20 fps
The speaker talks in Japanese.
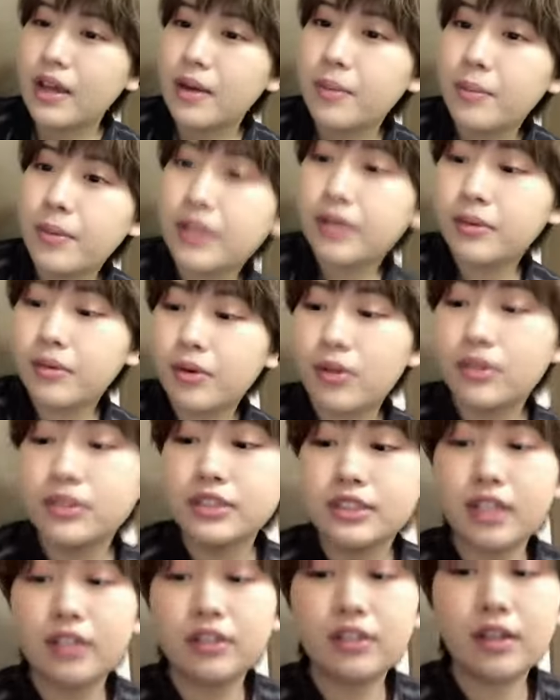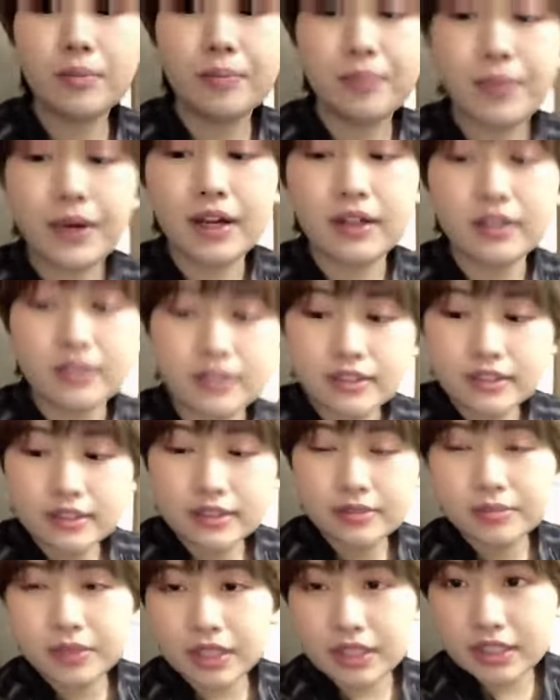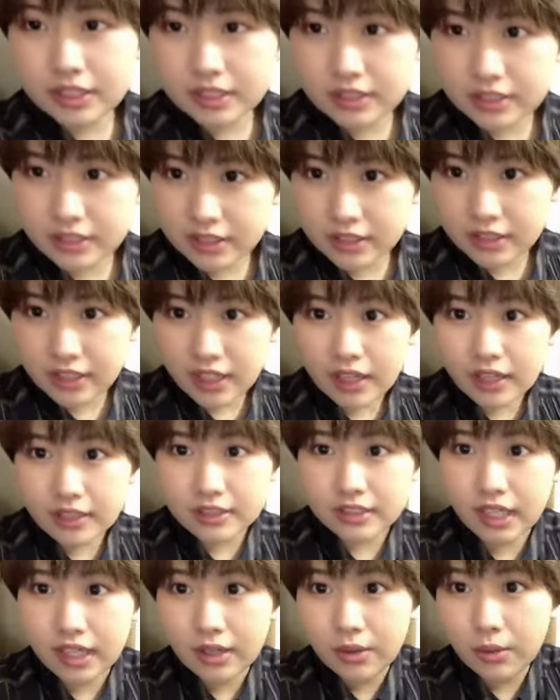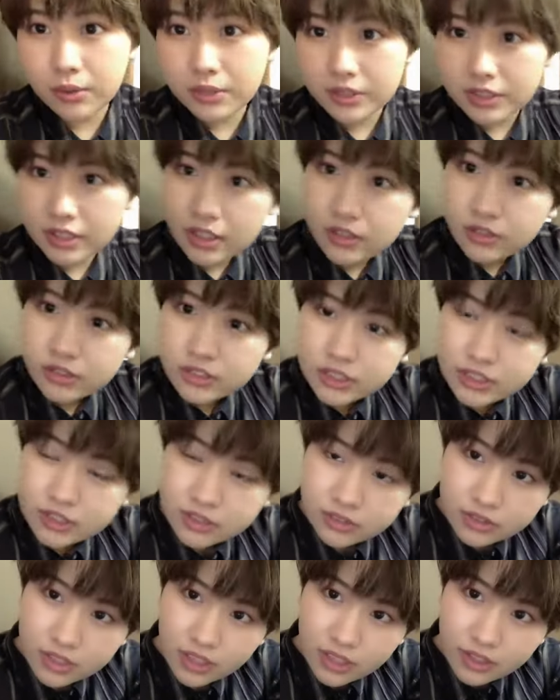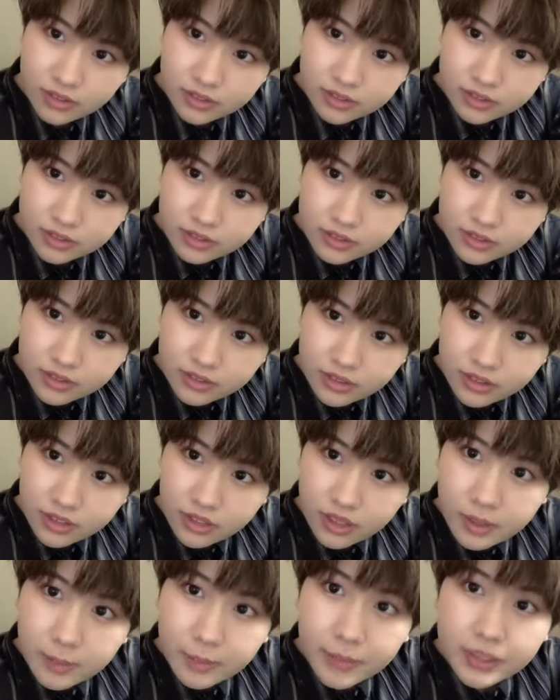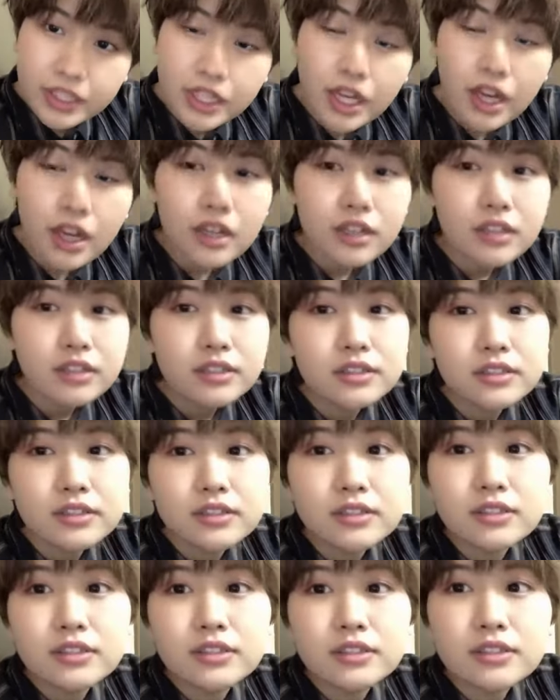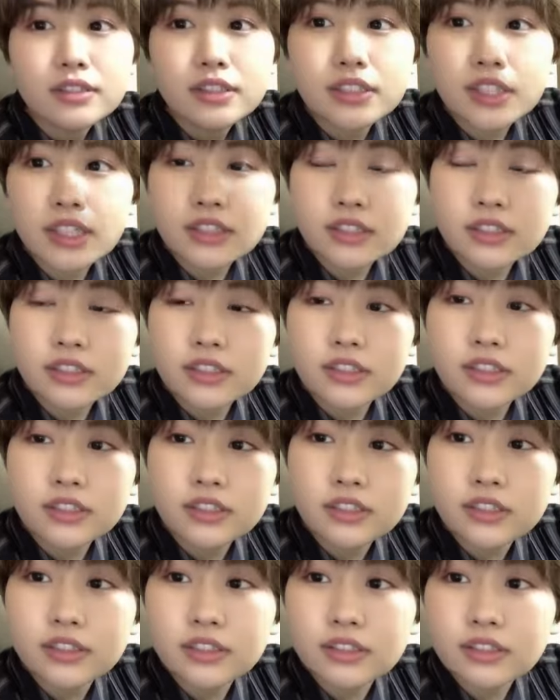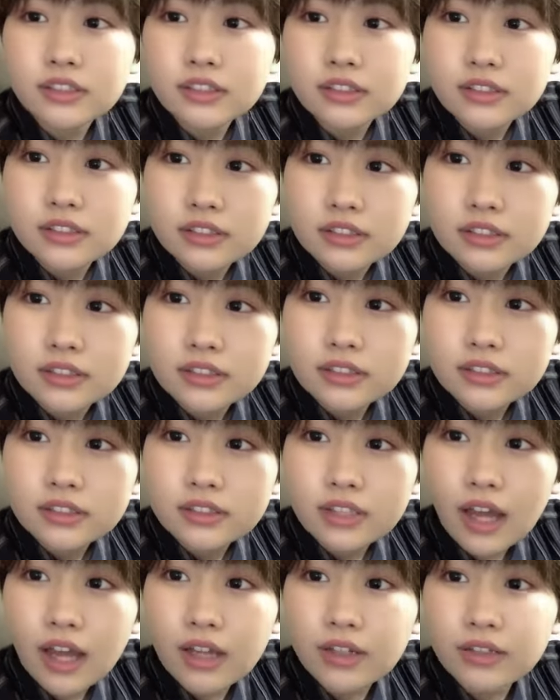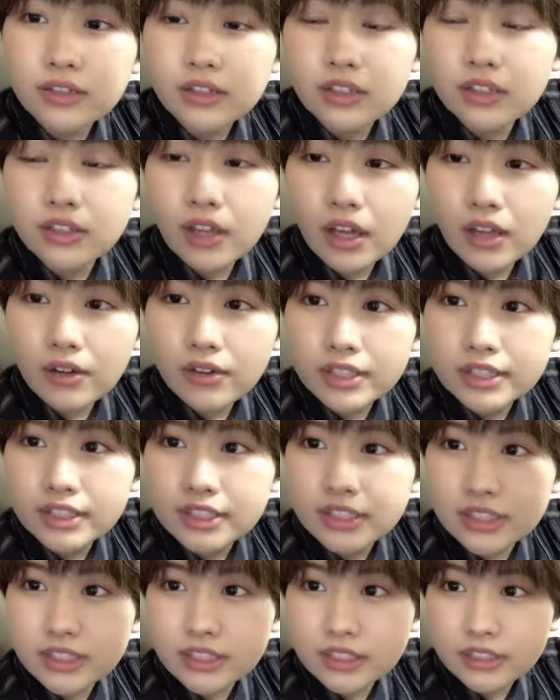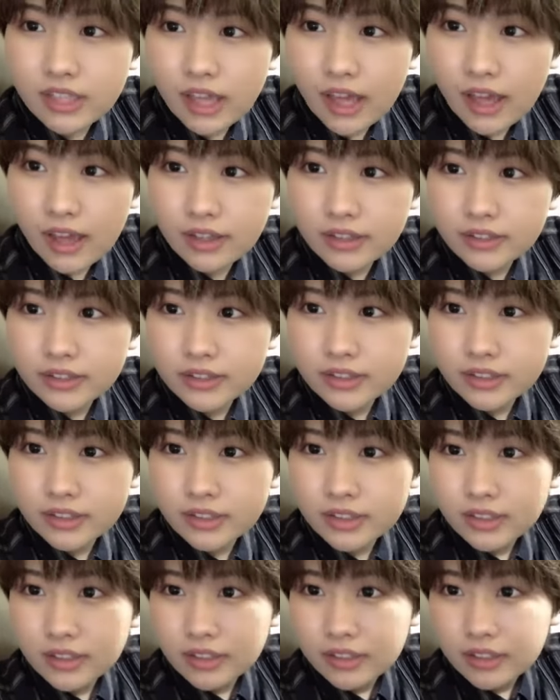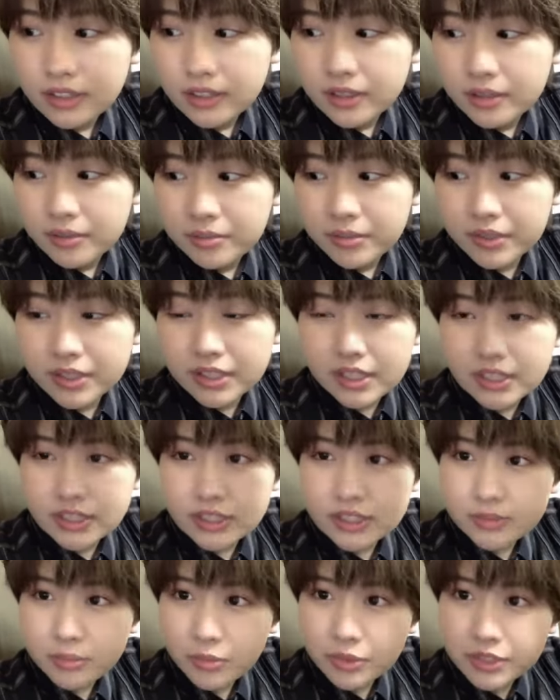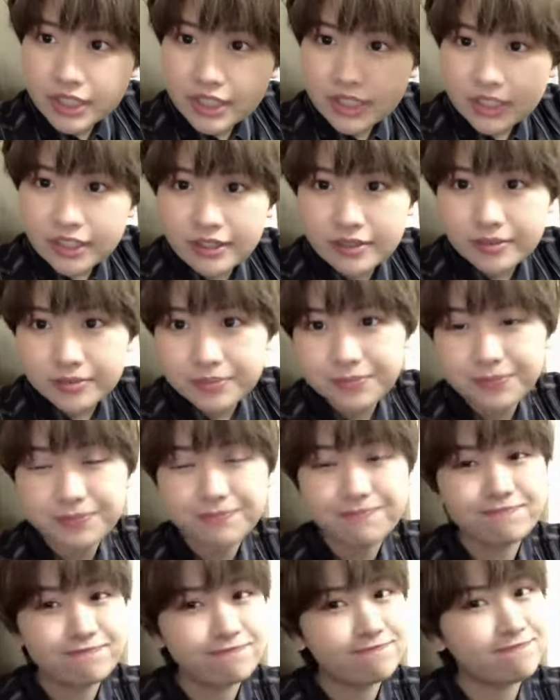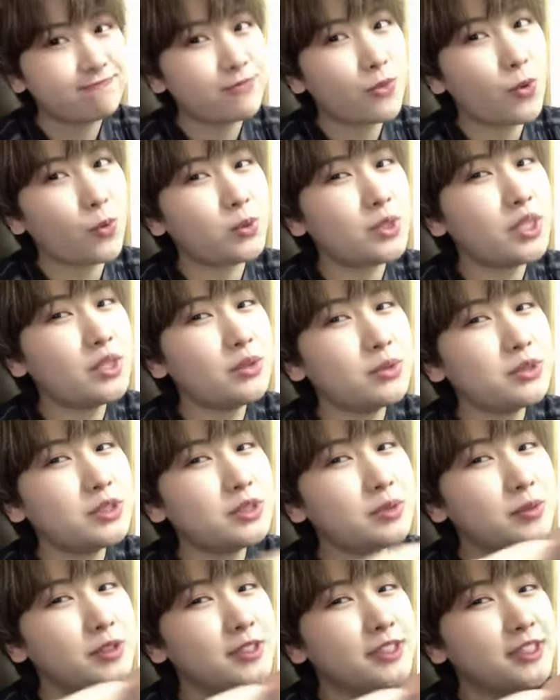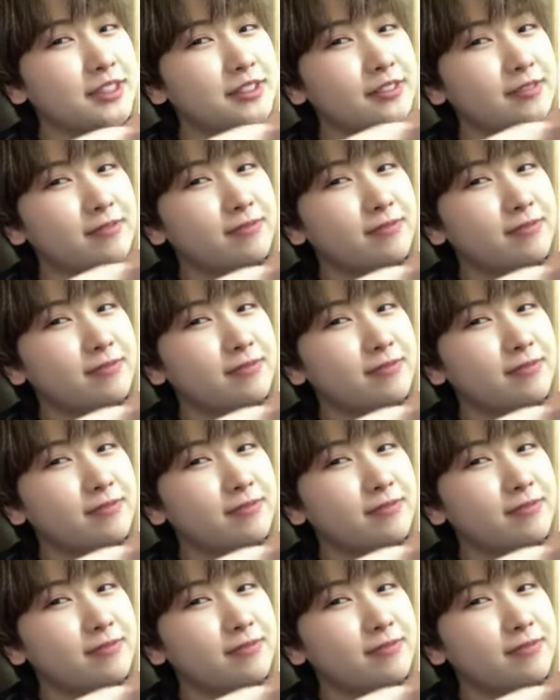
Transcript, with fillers: まあでもコンサートやっぱめっちゃ好きで最高に楽しいので、またにがつにすぐあるっていうのは嬉しいですね。皆さんもぜひお楽しみに、